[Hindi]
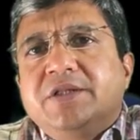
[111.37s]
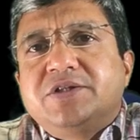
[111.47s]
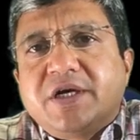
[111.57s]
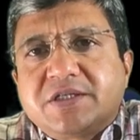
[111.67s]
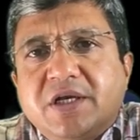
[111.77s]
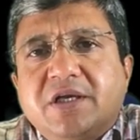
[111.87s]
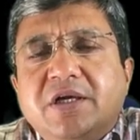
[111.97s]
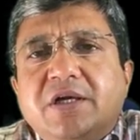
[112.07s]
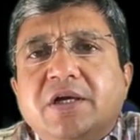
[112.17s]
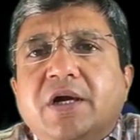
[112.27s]
जैसे
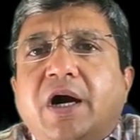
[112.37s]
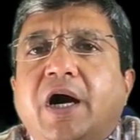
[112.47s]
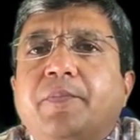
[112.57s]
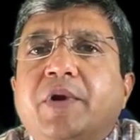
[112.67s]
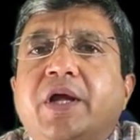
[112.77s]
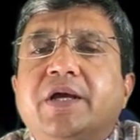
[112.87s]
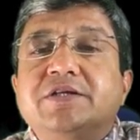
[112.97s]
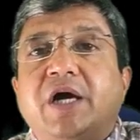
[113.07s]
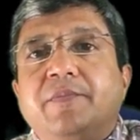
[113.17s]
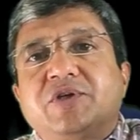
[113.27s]
कि आपने
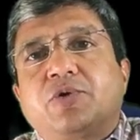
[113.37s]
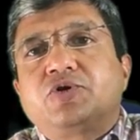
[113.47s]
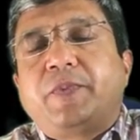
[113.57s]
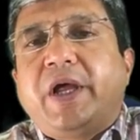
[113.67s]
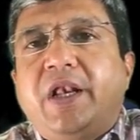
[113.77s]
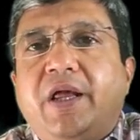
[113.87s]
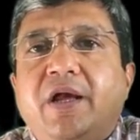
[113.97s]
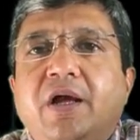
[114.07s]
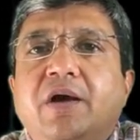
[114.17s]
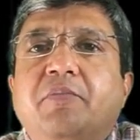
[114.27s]
एग्ज़ाम से कुछ पहले
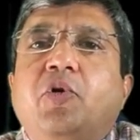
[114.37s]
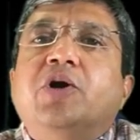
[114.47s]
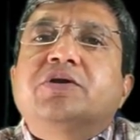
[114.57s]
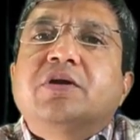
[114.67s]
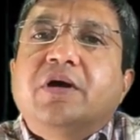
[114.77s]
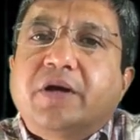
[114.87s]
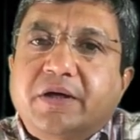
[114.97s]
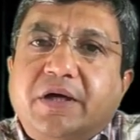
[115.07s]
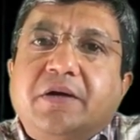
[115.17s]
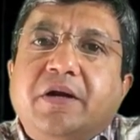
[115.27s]
बहुत रट